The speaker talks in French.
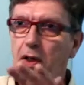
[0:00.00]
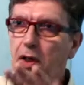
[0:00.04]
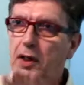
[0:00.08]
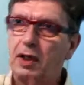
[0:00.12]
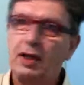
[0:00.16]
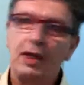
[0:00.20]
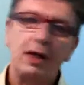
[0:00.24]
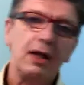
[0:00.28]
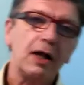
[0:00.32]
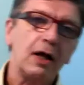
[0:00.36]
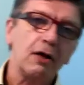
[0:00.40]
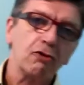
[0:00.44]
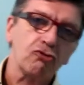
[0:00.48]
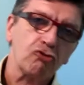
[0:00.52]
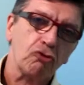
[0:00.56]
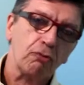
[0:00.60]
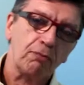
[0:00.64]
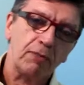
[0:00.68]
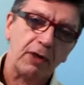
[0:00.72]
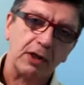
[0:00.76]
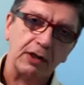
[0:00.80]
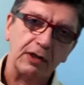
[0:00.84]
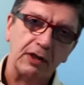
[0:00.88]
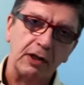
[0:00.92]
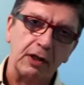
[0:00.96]
et là, je
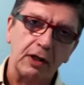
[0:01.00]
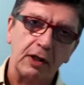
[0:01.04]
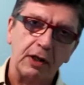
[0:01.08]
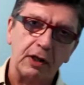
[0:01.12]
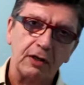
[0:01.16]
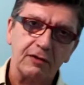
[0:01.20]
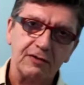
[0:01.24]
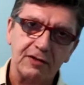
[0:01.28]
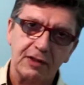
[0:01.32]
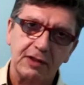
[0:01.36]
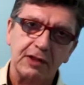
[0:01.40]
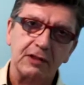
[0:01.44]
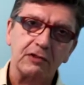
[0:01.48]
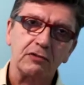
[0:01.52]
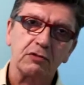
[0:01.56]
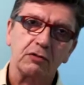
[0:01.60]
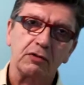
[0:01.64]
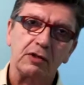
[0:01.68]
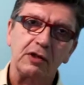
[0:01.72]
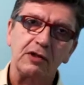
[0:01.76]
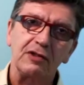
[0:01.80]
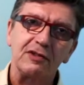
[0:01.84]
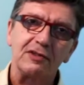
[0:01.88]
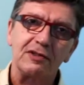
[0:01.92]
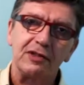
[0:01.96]
parle des élections
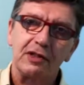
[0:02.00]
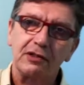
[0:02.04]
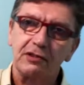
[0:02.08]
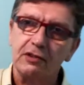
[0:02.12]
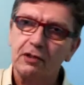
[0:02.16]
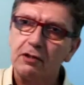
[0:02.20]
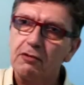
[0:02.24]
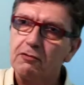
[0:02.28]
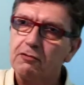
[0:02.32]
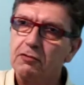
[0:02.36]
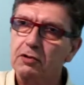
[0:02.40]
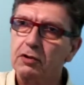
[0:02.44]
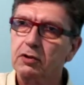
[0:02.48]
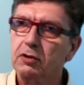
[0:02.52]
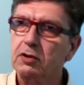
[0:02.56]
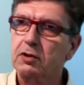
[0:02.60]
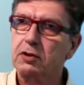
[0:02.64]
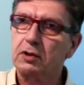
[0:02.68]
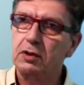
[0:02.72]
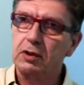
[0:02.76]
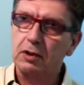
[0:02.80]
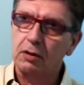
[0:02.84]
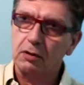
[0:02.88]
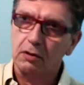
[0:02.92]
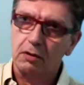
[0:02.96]
législatives
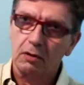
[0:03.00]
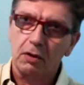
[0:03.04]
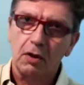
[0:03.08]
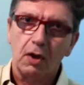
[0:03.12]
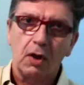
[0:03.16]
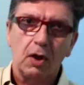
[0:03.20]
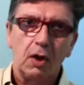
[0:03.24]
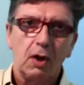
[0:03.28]
euh,